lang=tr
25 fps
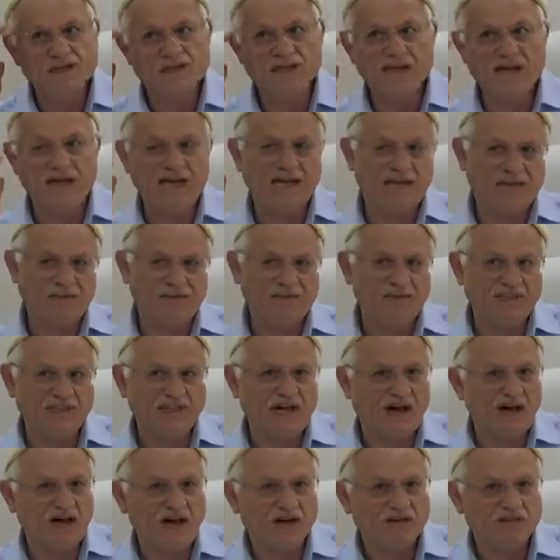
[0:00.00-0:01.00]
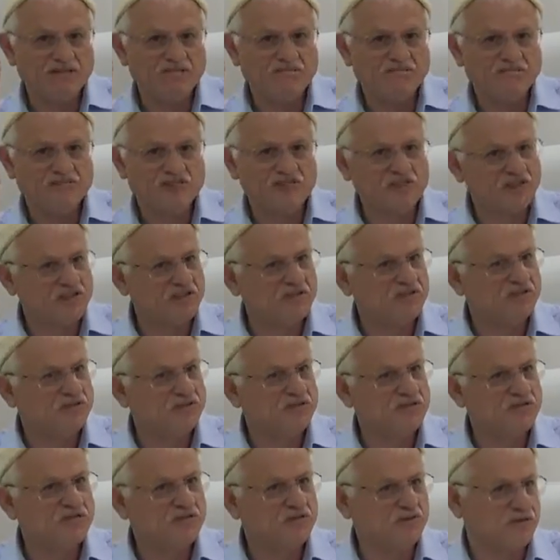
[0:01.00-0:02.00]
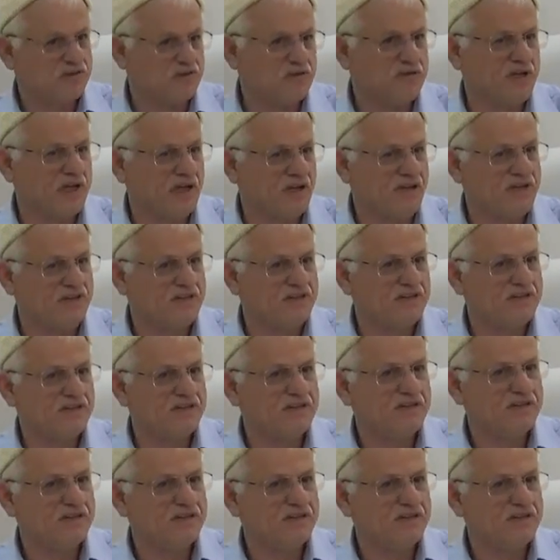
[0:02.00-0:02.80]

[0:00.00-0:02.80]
Ehli bida, şirk, küfür ehli.